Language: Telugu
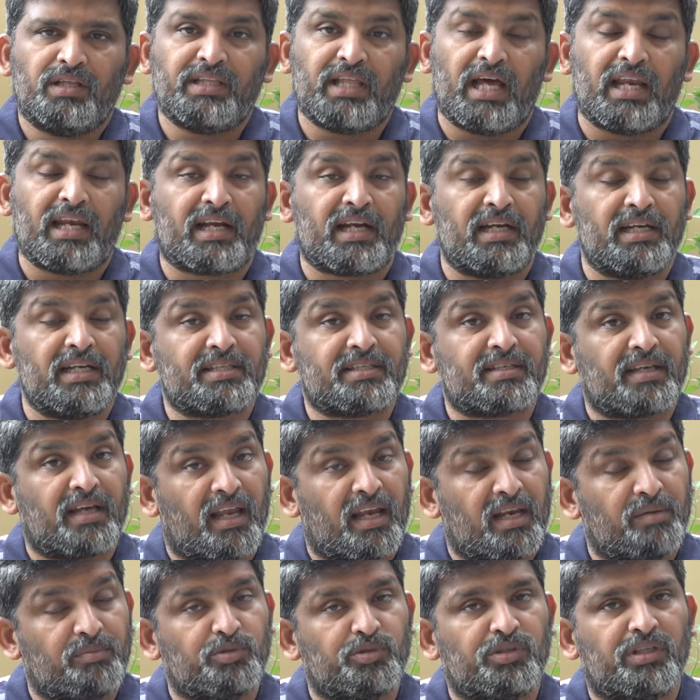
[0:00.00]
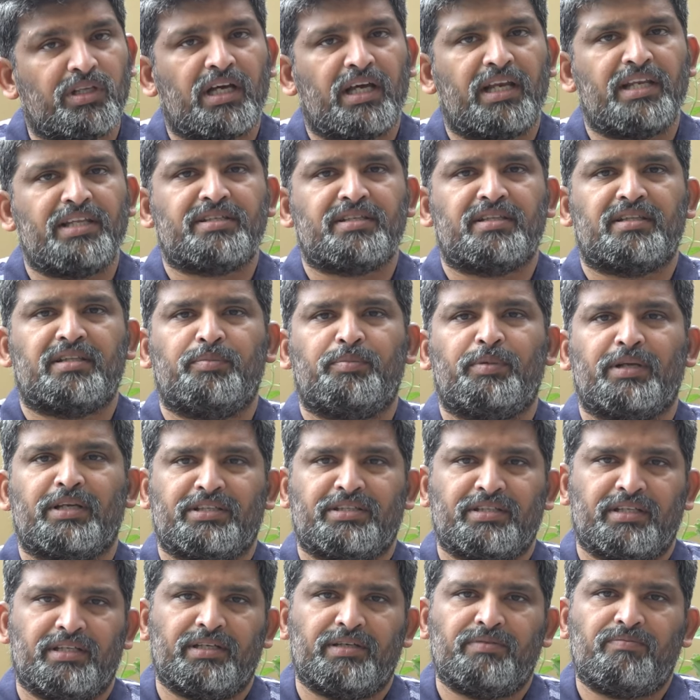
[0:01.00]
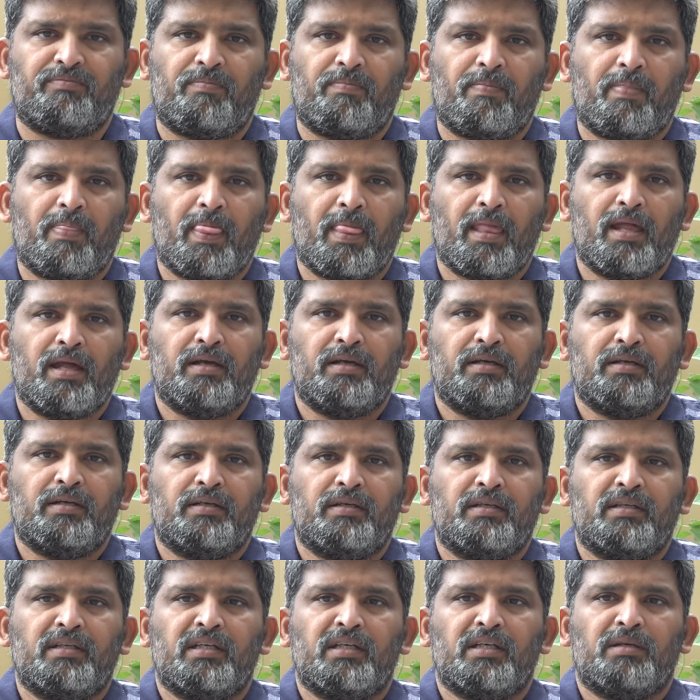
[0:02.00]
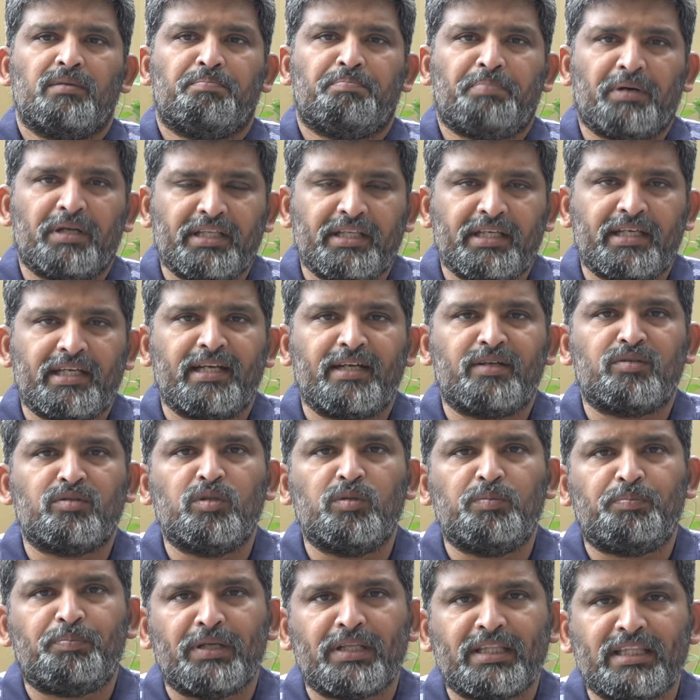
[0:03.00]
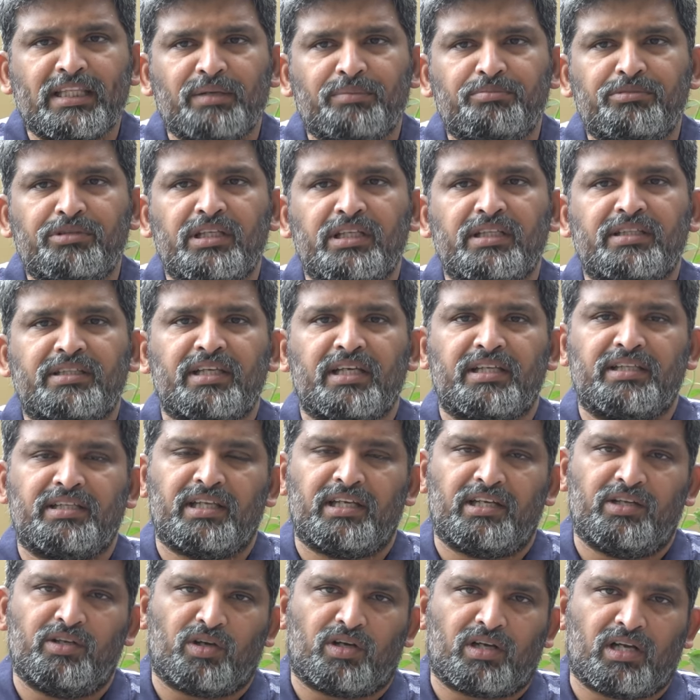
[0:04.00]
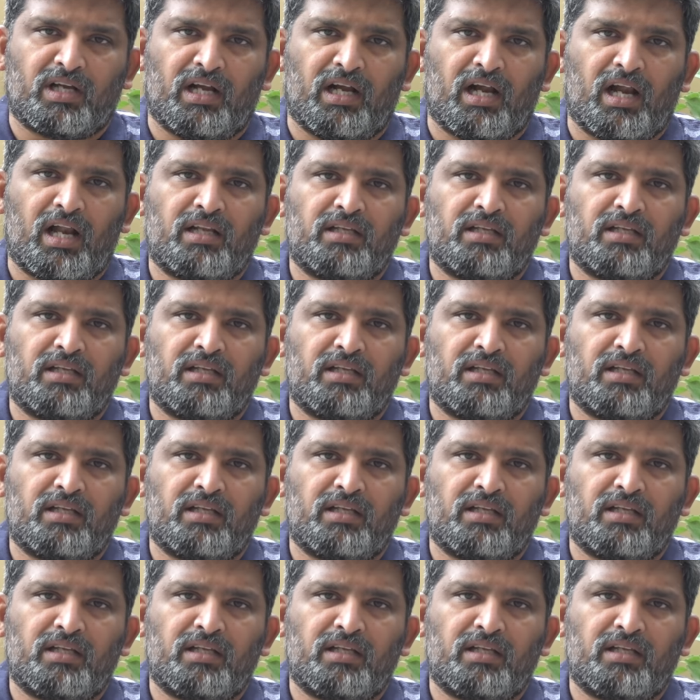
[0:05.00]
దానికంటే చాలా ముందుగానే సిద్ధపరిచిన పదిహేడు పద్దెనిమిది తేదీల యొక్క